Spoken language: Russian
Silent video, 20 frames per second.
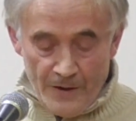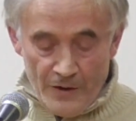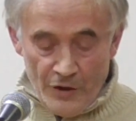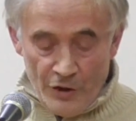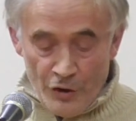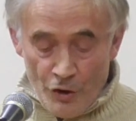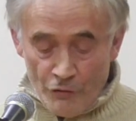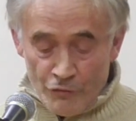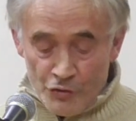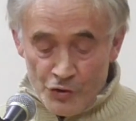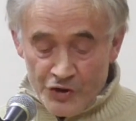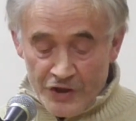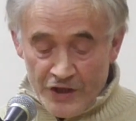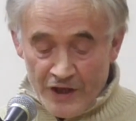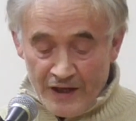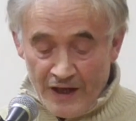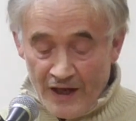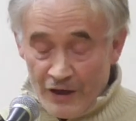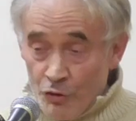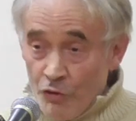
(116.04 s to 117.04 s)

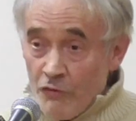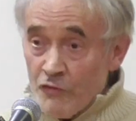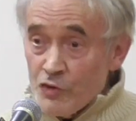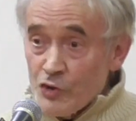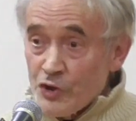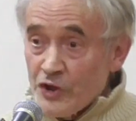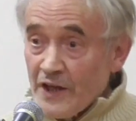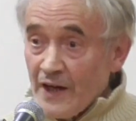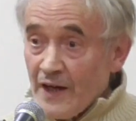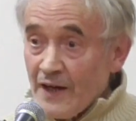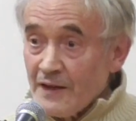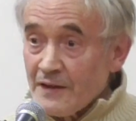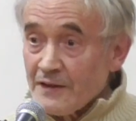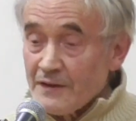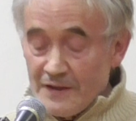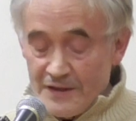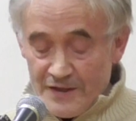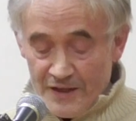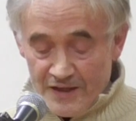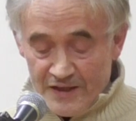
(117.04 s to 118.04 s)
Ревушка-коровушка
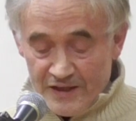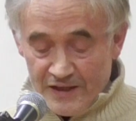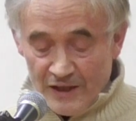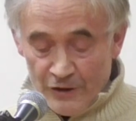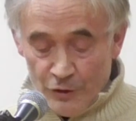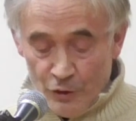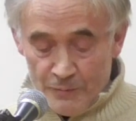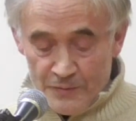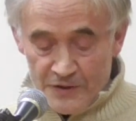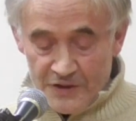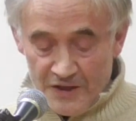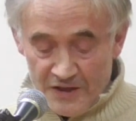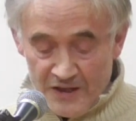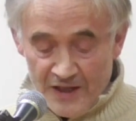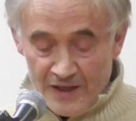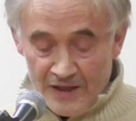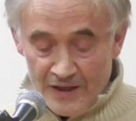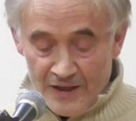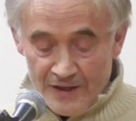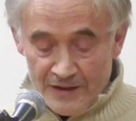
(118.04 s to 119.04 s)
за столом
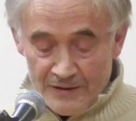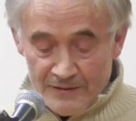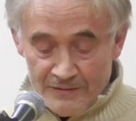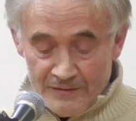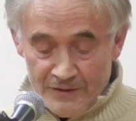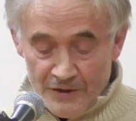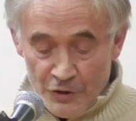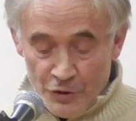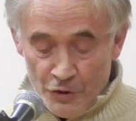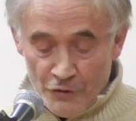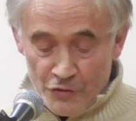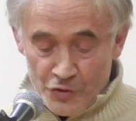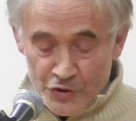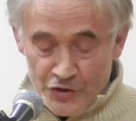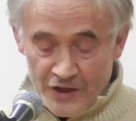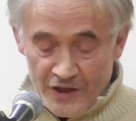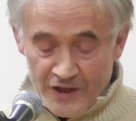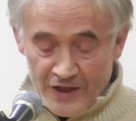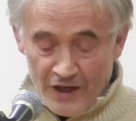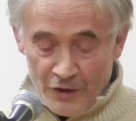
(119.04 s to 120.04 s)
сидела,
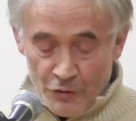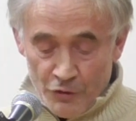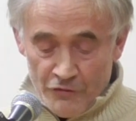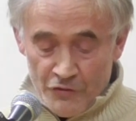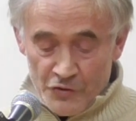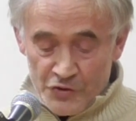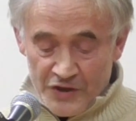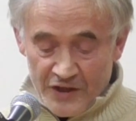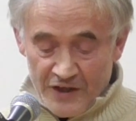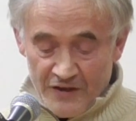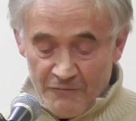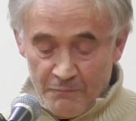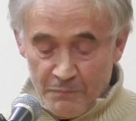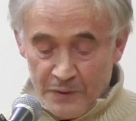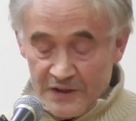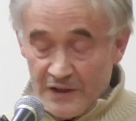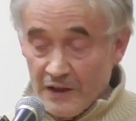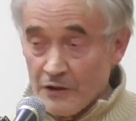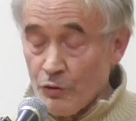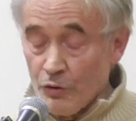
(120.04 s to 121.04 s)
ревушка-коровушка в
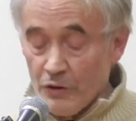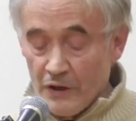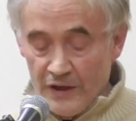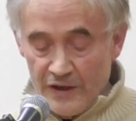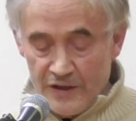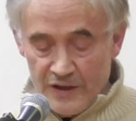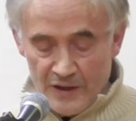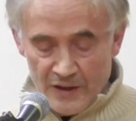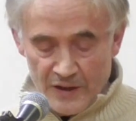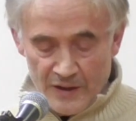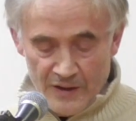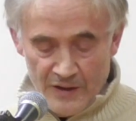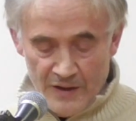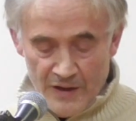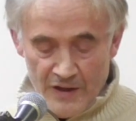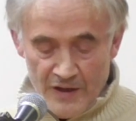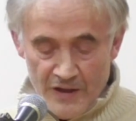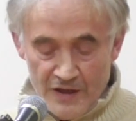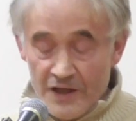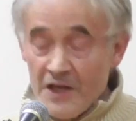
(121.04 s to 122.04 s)
потолок глядела
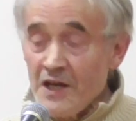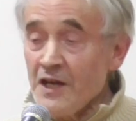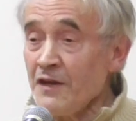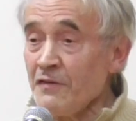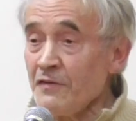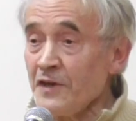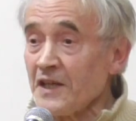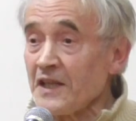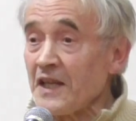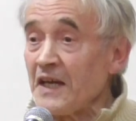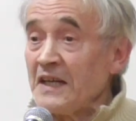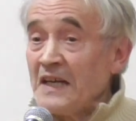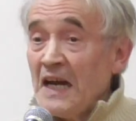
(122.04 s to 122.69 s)
и ревела,